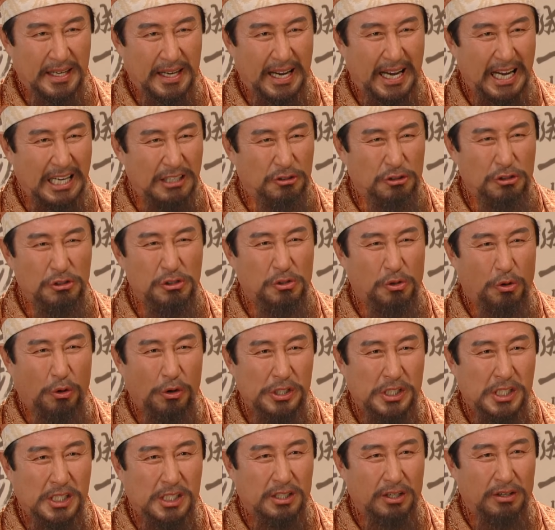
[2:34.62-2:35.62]
아주
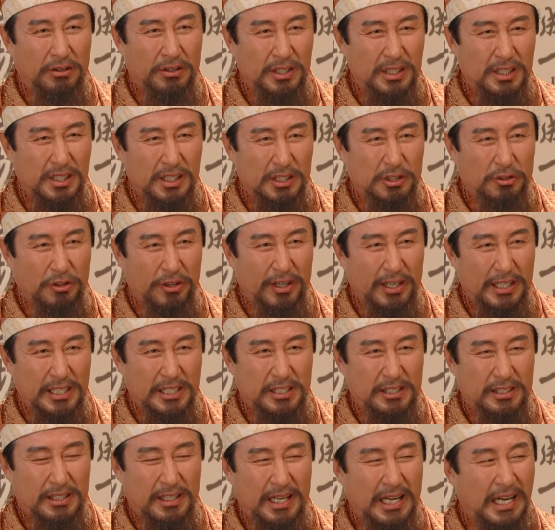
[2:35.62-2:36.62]
골칫덩어리들이
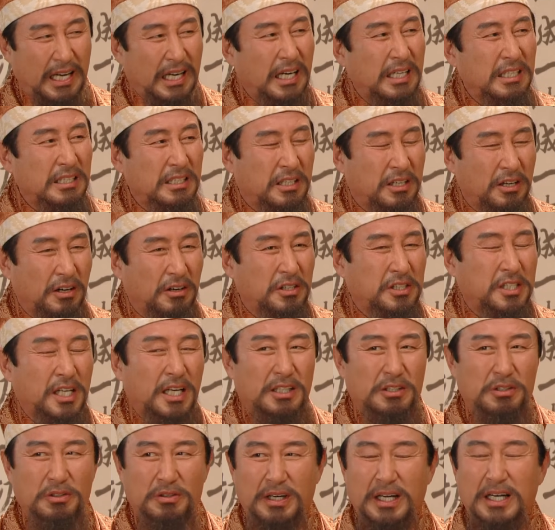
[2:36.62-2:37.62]
되나서 하나는
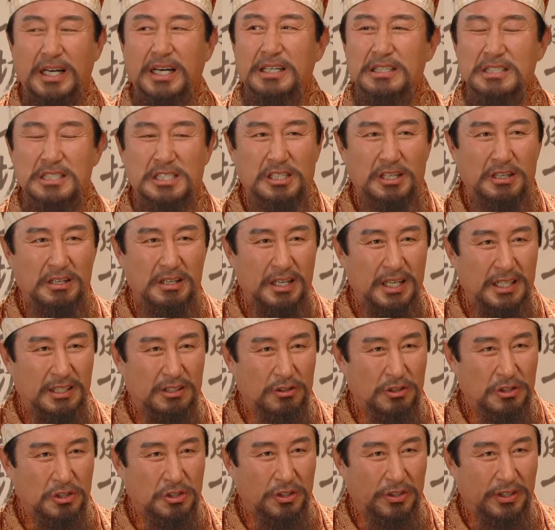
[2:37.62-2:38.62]
경상도로 하나는
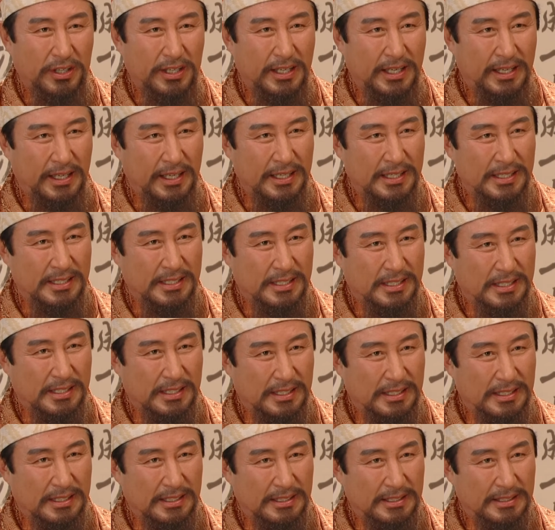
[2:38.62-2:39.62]
전라도로 쫓겨나가
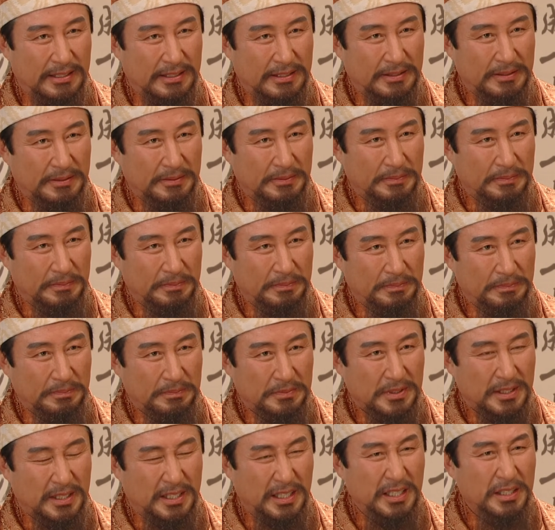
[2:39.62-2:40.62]
있지.
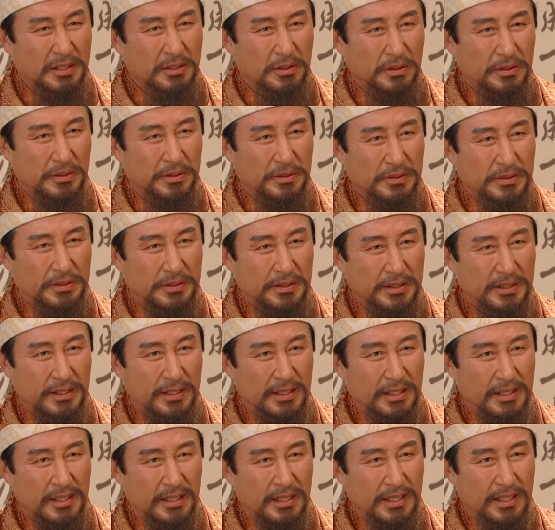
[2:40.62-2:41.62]
그리고
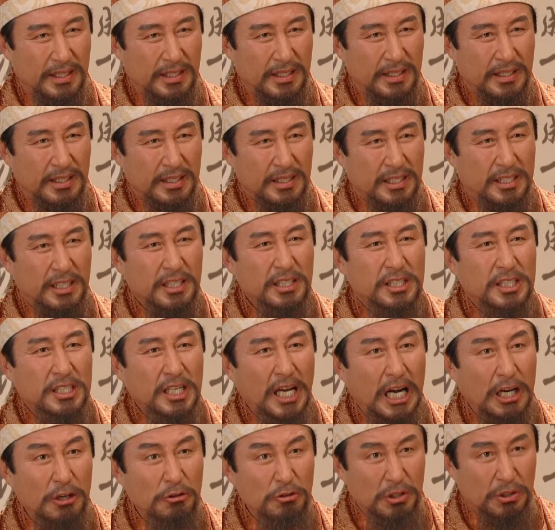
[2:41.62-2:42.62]
그
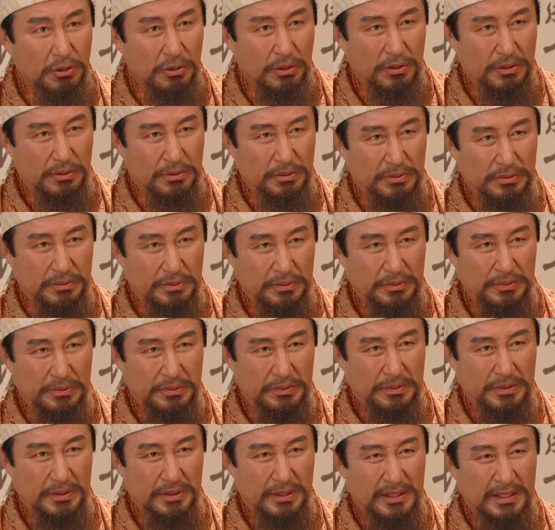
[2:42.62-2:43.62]
사위도
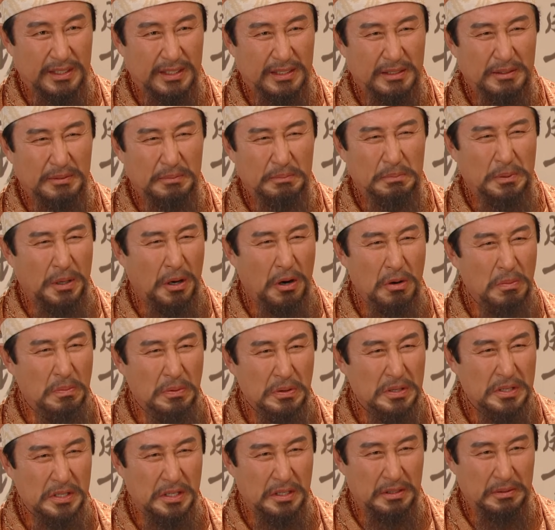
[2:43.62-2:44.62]
별
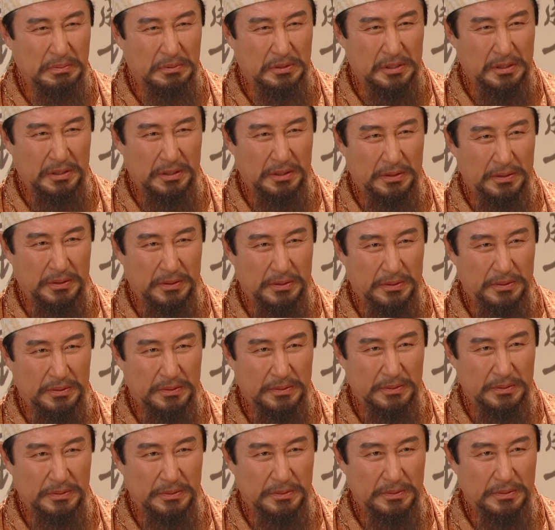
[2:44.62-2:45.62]
볼 일이 없어요.
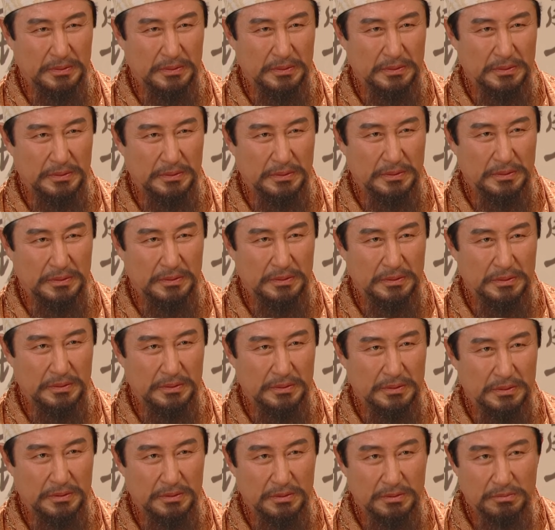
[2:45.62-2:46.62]

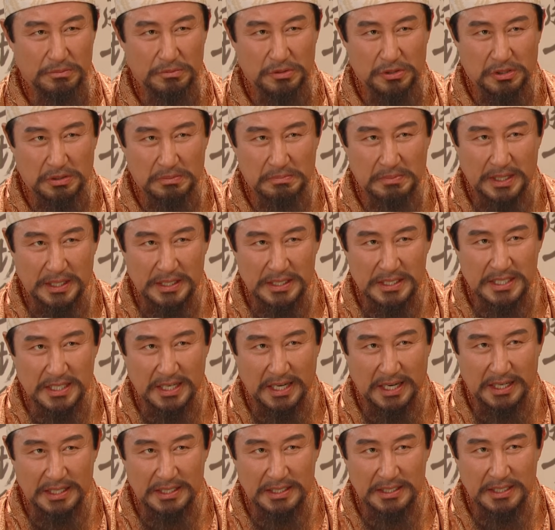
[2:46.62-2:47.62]
무슨 말인지
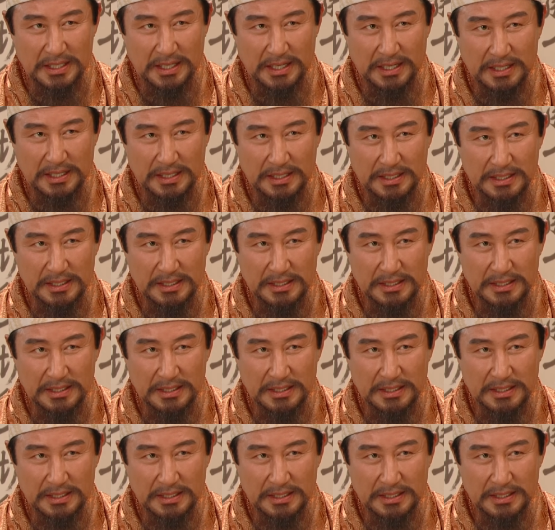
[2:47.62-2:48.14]
아느냐?